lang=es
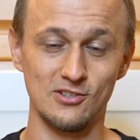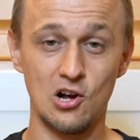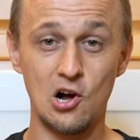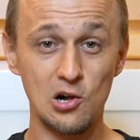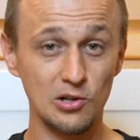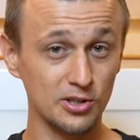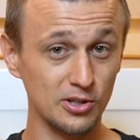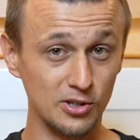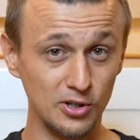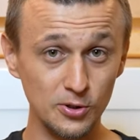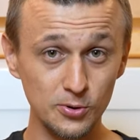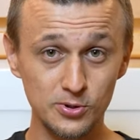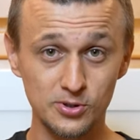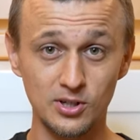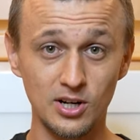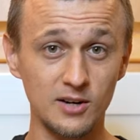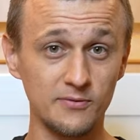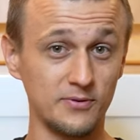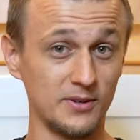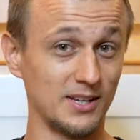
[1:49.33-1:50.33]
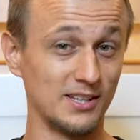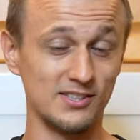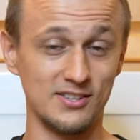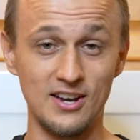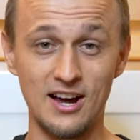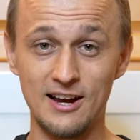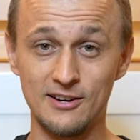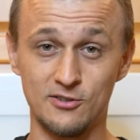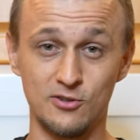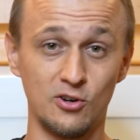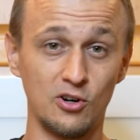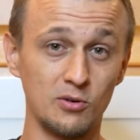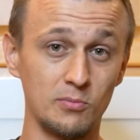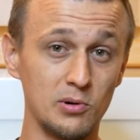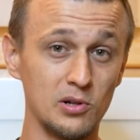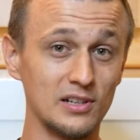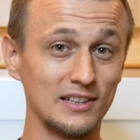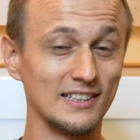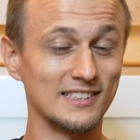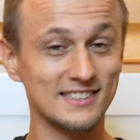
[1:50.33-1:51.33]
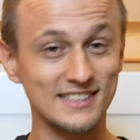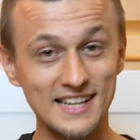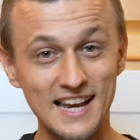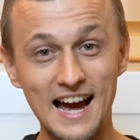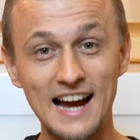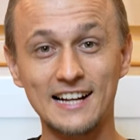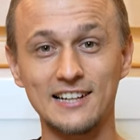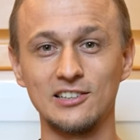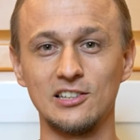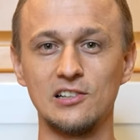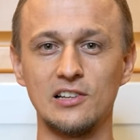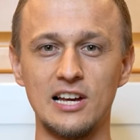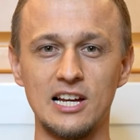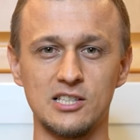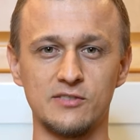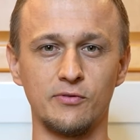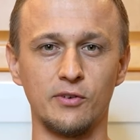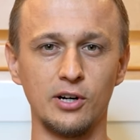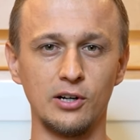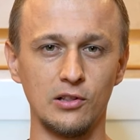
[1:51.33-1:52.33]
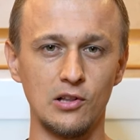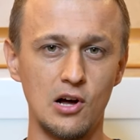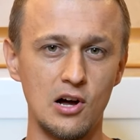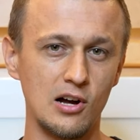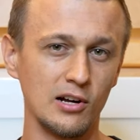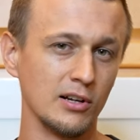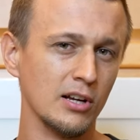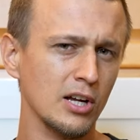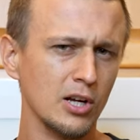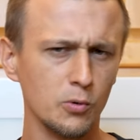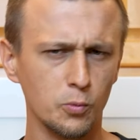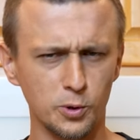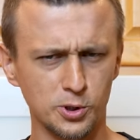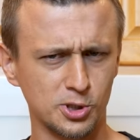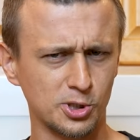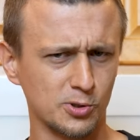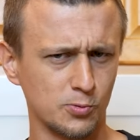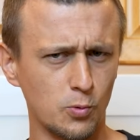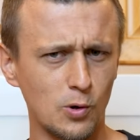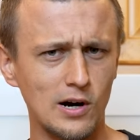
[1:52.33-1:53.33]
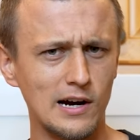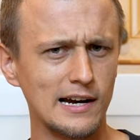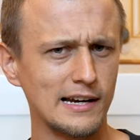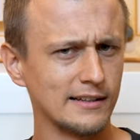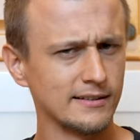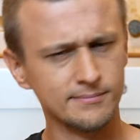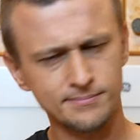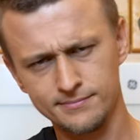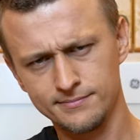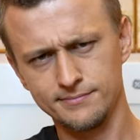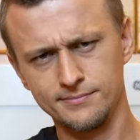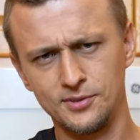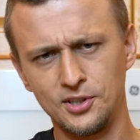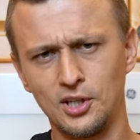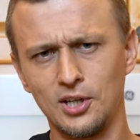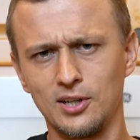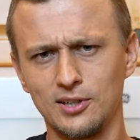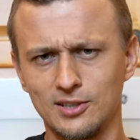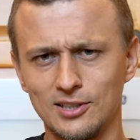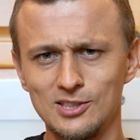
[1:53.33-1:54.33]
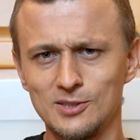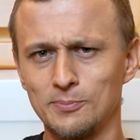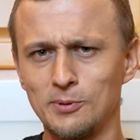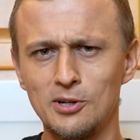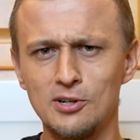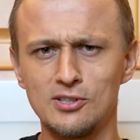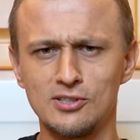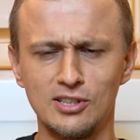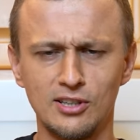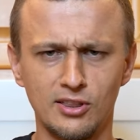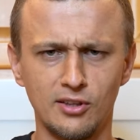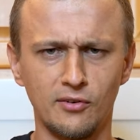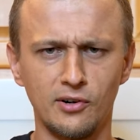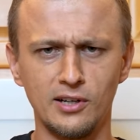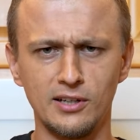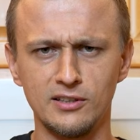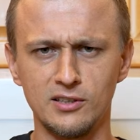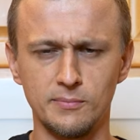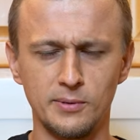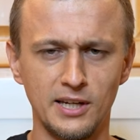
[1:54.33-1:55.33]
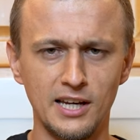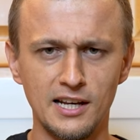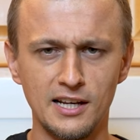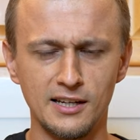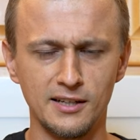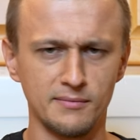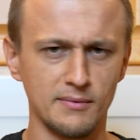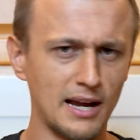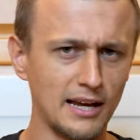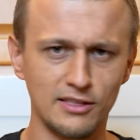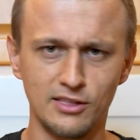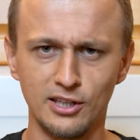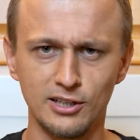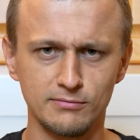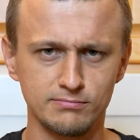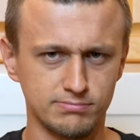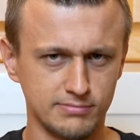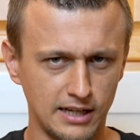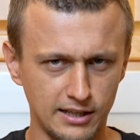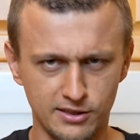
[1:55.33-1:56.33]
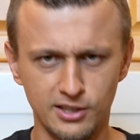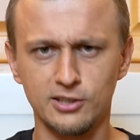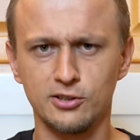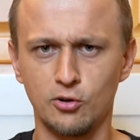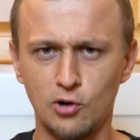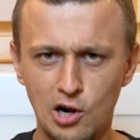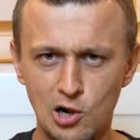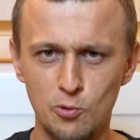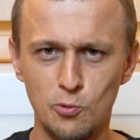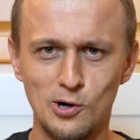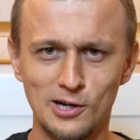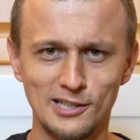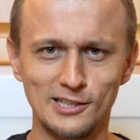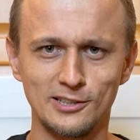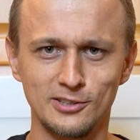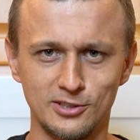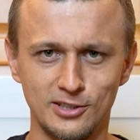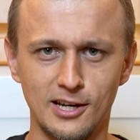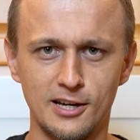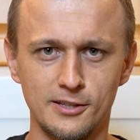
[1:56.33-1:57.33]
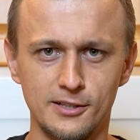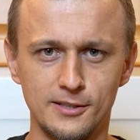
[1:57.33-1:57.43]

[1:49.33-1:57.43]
Las cosas nuevas no son duraderas, no van a durar mucho, por eso la teoría conspiratoria que os he comentado antes, creo que están todos